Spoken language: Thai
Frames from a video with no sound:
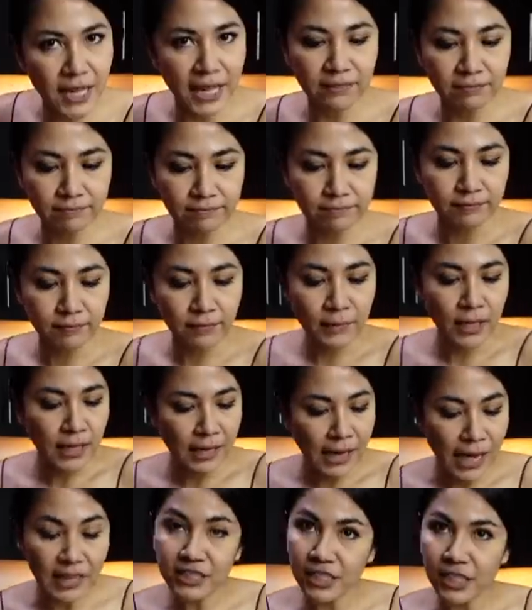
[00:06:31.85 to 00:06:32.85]
นั้น
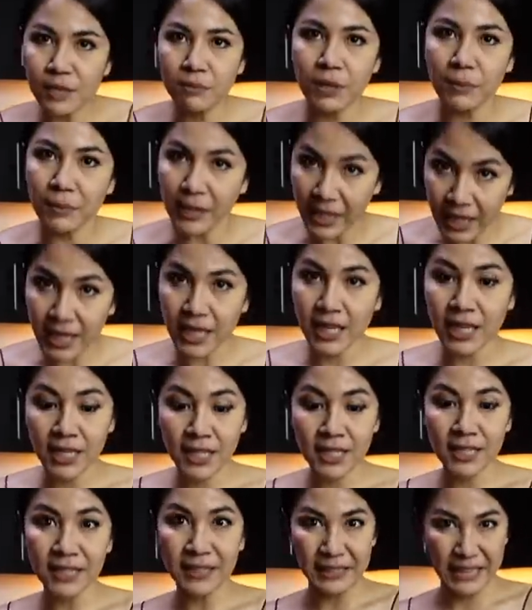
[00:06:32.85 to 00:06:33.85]
การชิมเนี่ยมันดีนะ
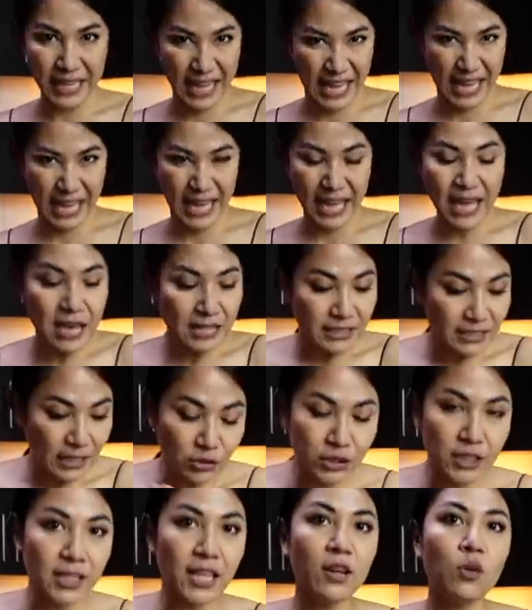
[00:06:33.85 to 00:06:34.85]
แหมเรา
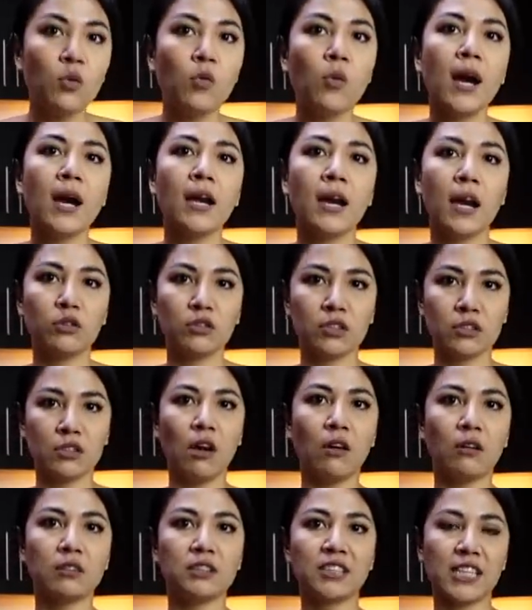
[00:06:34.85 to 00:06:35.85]
จะได้รู้ว่าเราจะต้
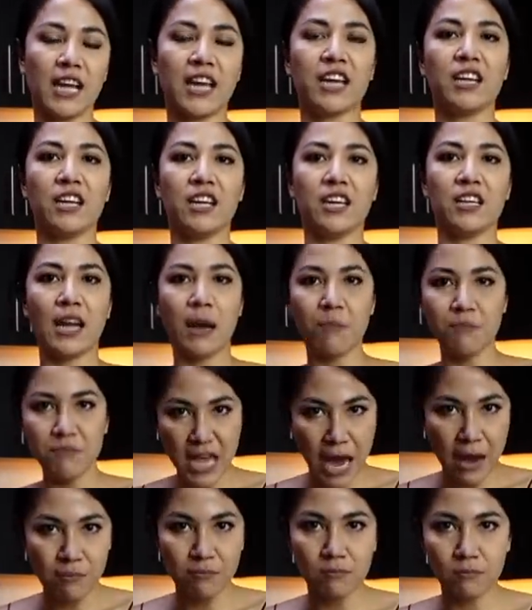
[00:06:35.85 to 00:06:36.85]
องใส่น้ำ
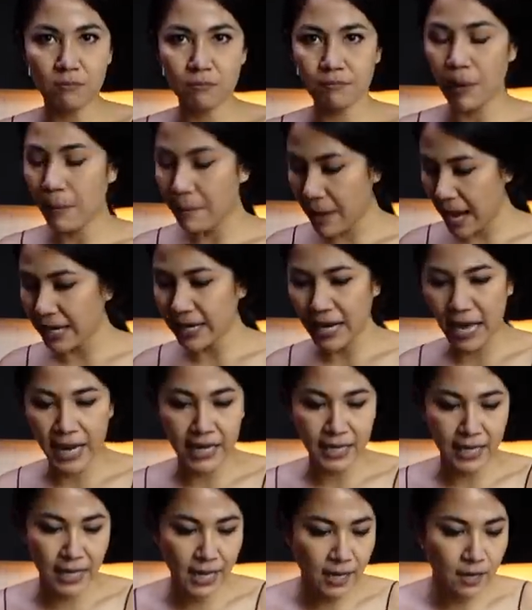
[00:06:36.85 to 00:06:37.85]
ยำประมาณไหน
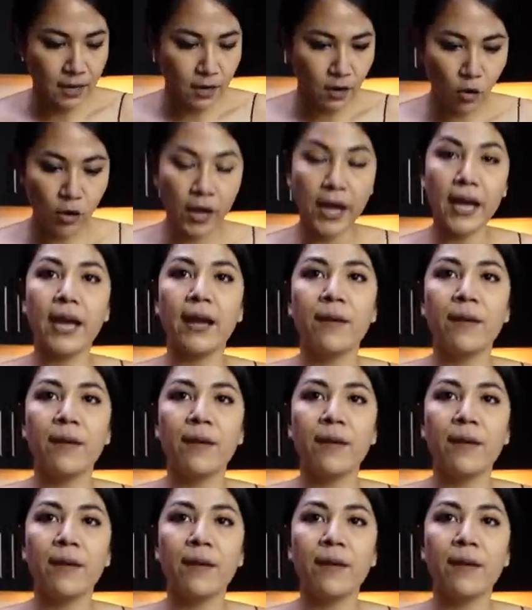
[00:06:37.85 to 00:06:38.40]
นะโอเค